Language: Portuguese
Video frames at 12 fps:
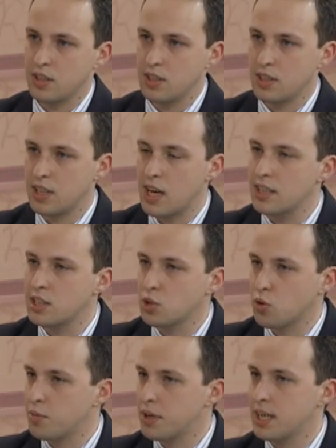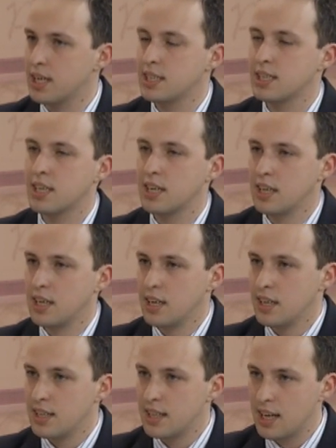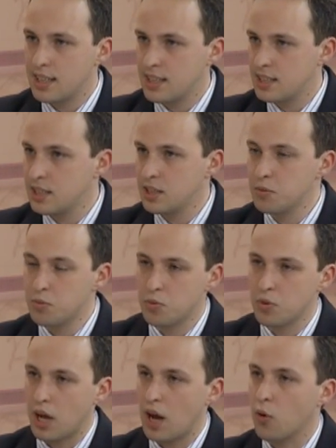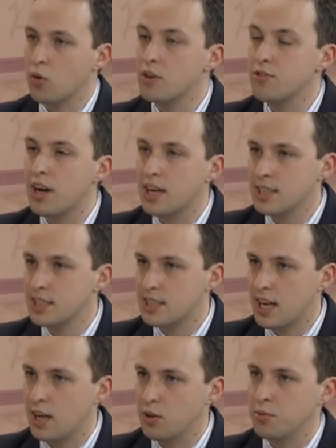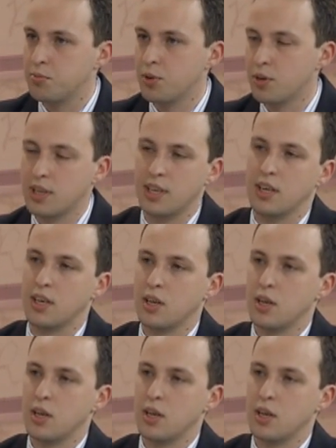Nada de cobrança, nada de algo que vá cansá-lo. Por quê?